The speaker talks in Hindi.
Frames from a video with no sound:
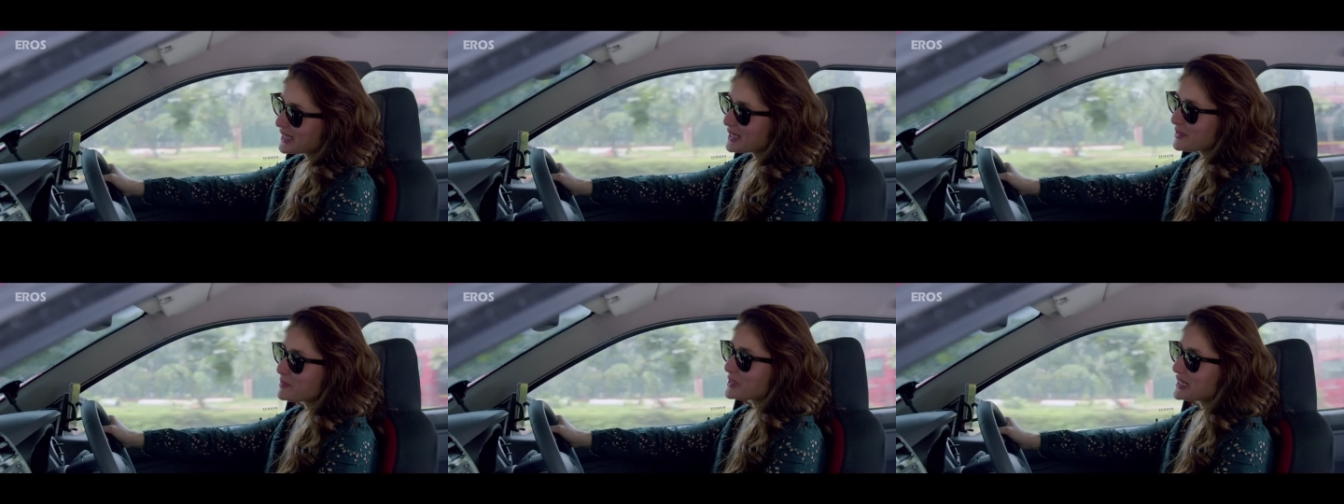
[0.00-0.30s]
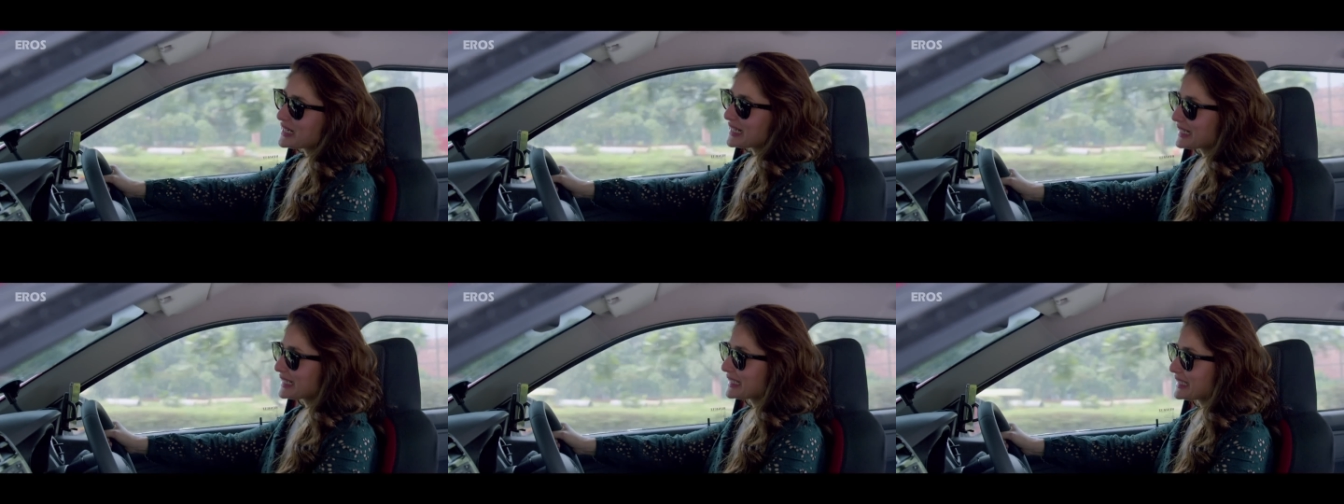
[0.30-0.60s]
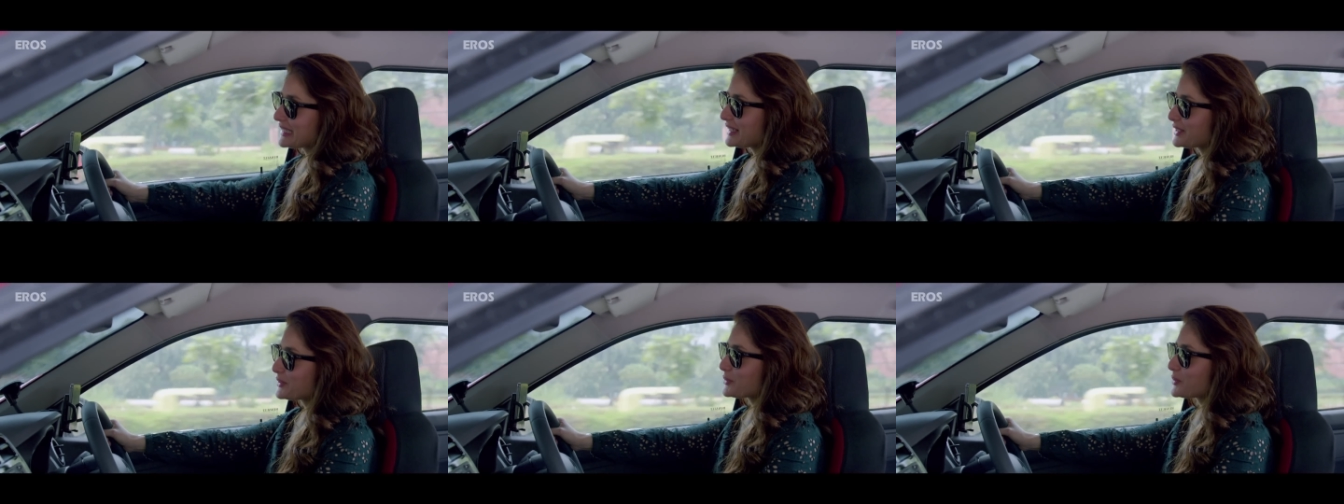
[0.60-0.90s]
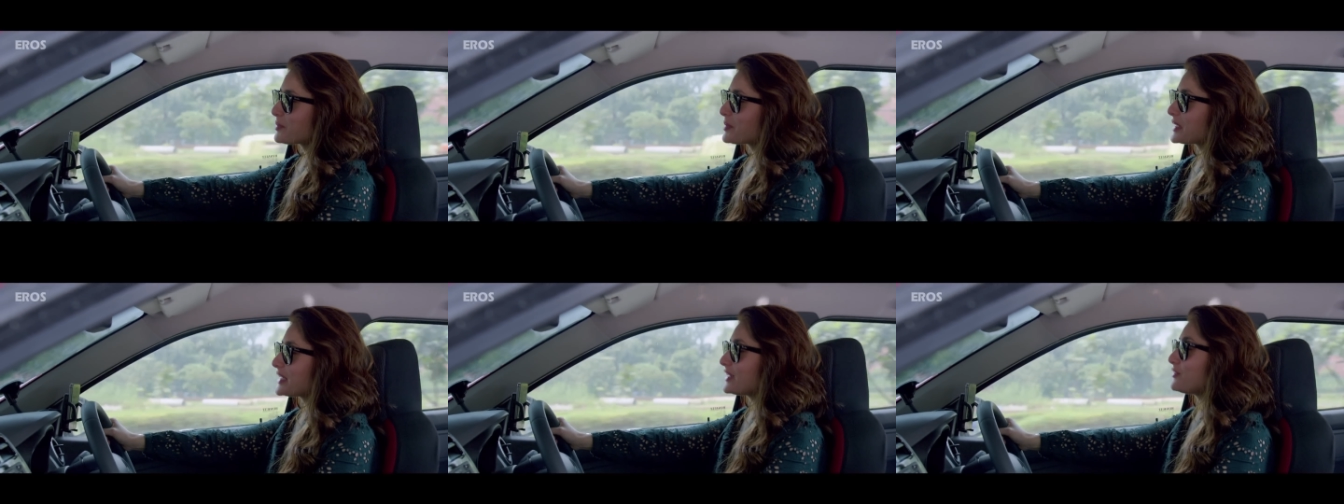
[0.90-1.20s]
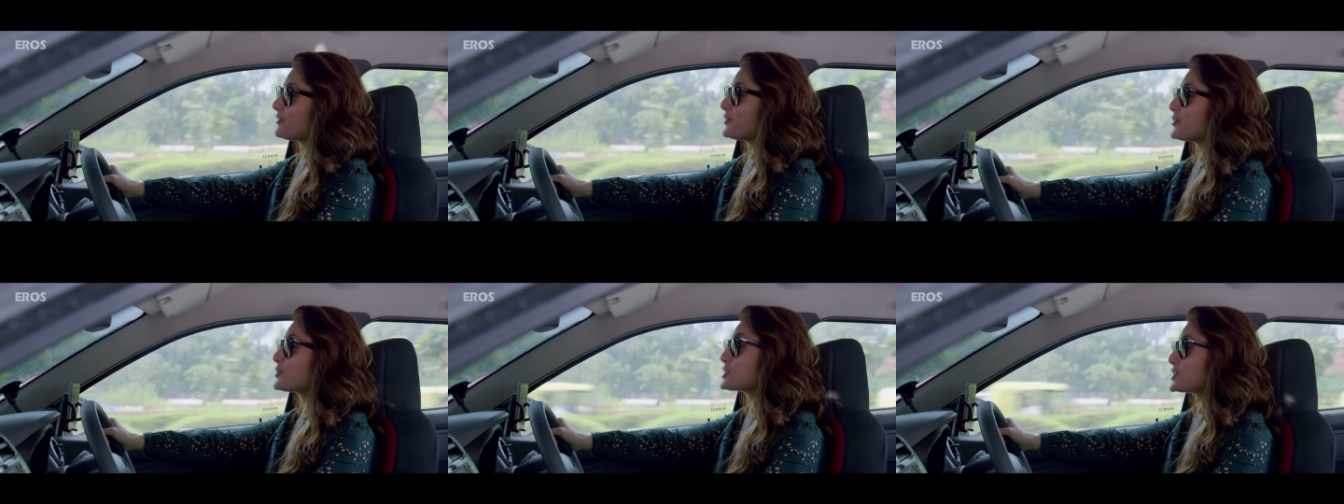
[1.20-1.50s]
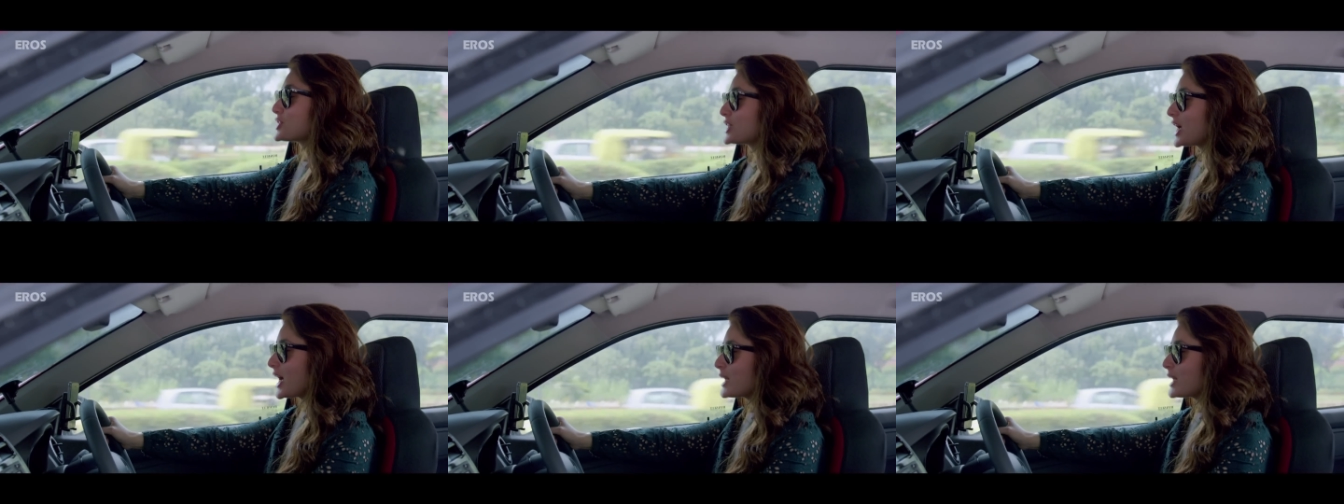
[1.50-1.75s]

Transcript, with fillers: मेरा नंबर लेने के लिए तूने मेरा फोन